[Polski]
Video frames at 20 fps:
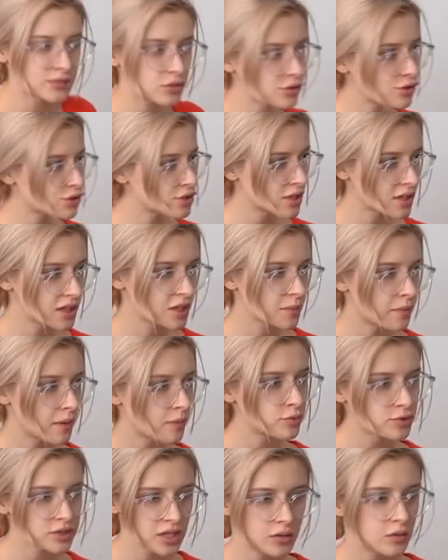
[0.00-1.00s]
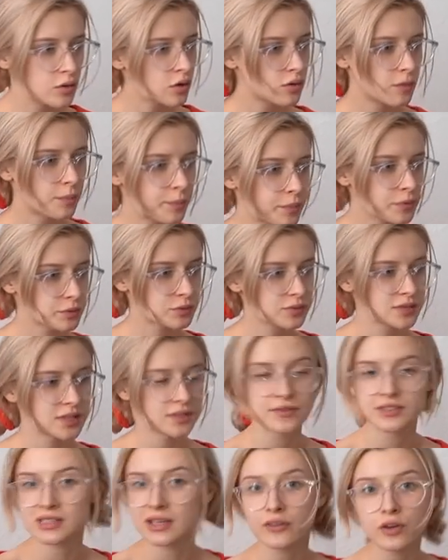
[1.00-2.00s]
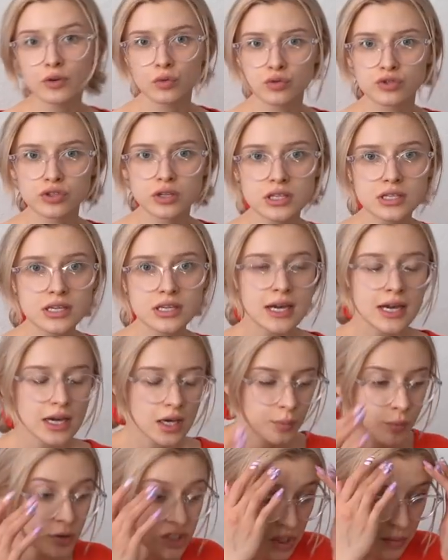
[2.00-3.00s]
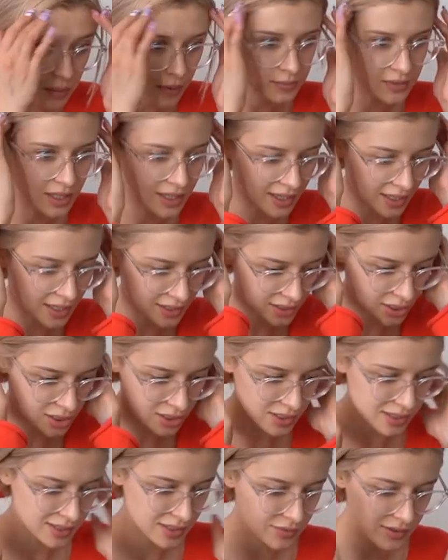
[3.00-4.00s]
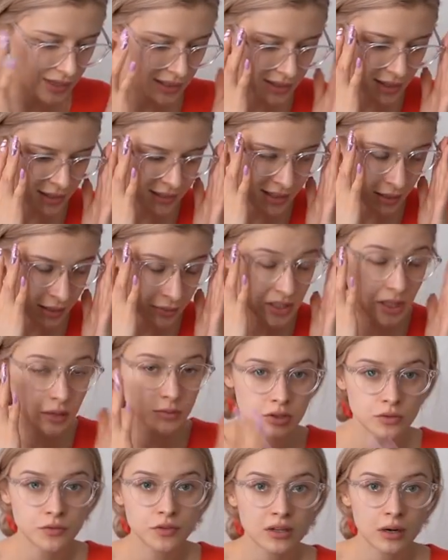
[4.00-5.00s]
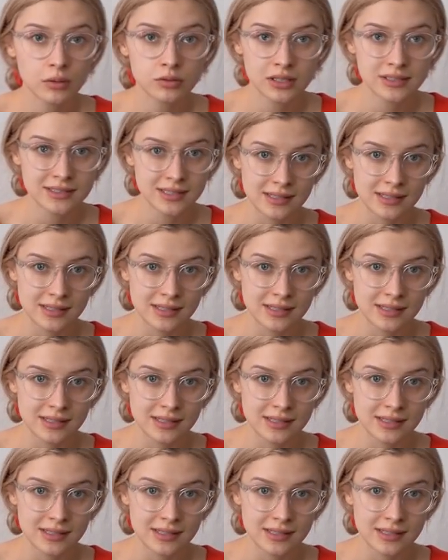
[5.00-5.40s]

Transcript: coś się chyba musiało po prostu zawierło ruszyć, bo nie mam tej karteczki z adresem, nie wiem kto wygrał ten